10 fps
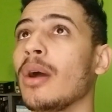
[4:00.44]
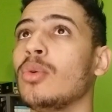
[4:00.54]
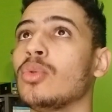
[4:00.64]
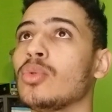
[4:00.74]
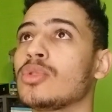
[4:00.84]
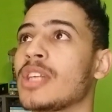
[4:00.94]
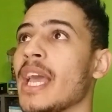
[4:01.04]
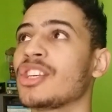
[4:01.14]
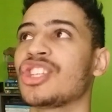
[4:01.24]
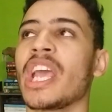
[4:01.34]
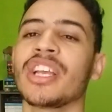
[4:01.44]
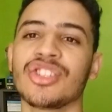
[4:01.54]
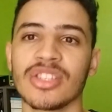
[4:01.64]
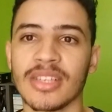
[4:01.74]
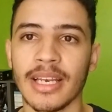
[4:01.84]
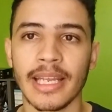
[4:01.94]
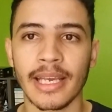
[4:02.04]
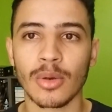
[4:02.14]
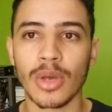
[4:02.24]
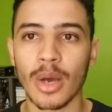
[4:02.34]
é, os regentes
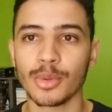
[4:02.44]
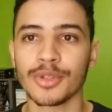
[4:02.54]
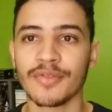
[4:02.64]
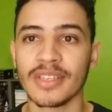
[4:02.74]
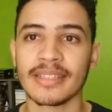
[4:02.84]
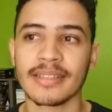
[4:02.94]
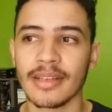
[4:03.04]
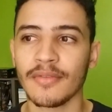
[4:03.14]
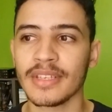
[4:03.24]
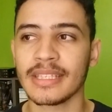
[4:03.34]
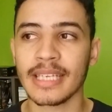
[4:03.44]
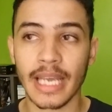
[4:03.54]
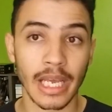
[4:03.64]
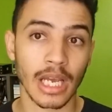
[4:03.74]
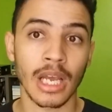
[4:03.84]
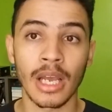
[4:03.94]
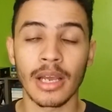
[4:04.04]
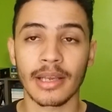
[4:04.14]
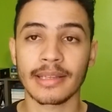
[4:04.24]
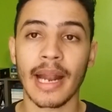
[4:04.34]
ali, que é os viz, vizir,
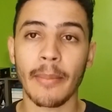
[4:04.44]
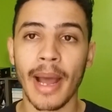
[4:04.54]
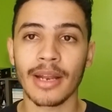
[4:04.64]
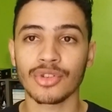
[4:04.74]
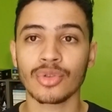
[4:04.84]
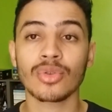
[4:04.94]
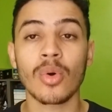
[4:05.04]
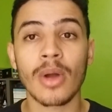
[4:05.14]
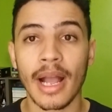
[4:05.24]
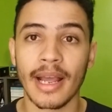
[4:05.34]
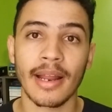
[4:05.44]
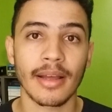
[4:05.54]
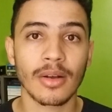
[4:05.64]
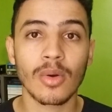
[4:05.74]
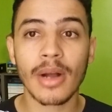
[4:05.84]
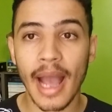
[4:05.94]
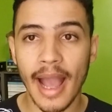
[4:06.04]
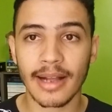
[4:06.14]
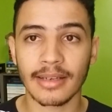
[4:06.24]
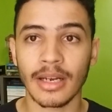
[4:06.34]
que trabalha junto com o Kagan, com o
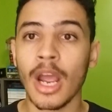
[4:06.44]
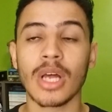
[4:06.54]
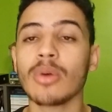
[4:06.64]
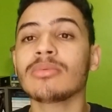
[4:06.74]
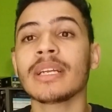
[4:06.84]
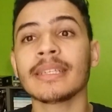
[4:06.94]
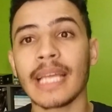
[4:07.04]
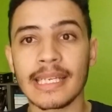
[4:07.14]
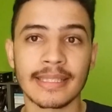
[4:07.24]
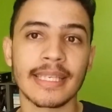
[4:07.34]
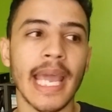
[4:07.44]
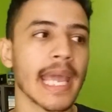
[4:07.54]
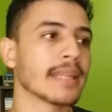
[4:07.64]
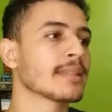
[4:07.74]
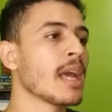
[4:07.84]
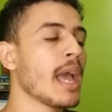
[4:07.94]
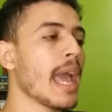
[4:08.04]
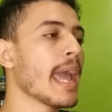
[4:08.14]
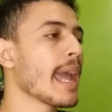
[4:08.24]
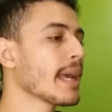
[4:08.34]
Kagan são 36.
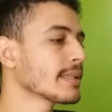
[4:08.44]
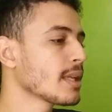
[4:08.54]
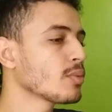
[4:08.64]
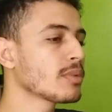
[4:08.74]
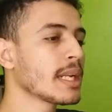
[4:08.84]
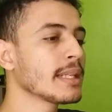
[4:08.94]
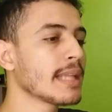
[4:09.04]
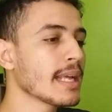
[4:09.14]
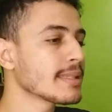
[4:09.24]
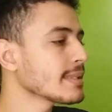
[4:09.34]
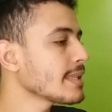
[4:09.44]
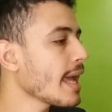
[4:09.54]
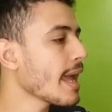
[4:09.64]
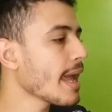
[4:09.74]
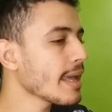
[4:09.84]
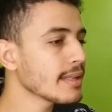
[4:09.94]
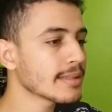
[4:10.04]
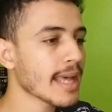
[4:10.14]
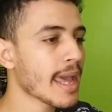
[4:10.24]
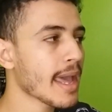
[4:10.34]
É, são
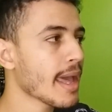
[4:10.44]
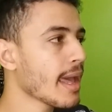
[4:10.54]
36, é,